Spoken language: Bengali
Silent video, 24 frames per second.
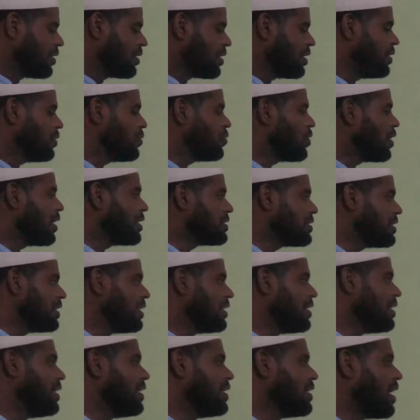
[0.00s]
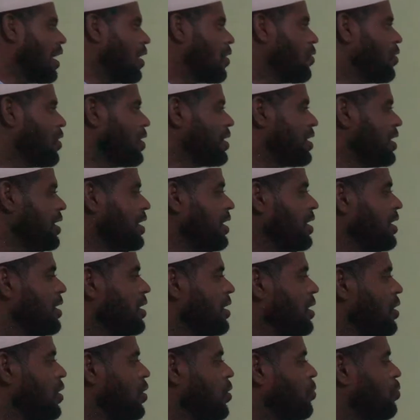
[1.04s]
কিন্তু রাষ্ট্রের এই ধারণাটি
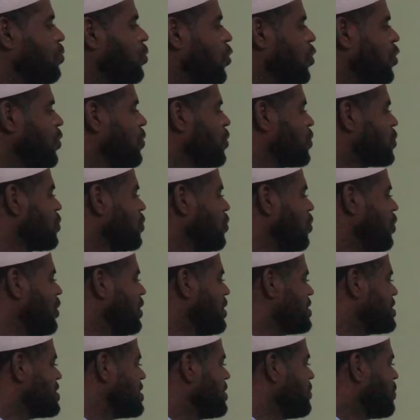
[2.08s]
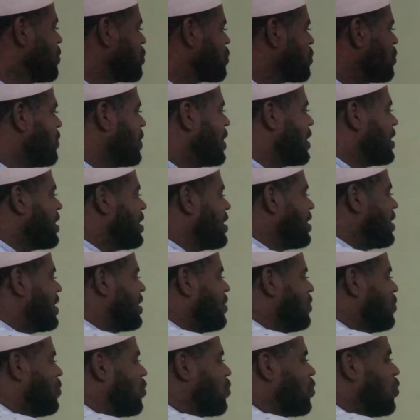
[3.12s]
পরিবর্তন হয়েছে বর্তমান
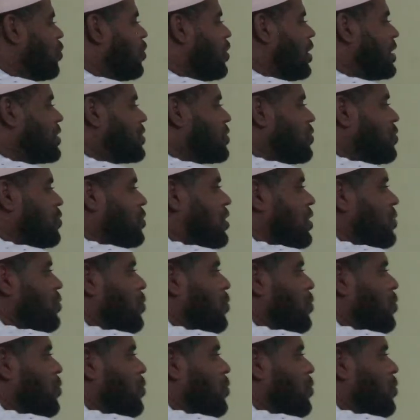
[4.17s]
নগর রাষ্ট্রটি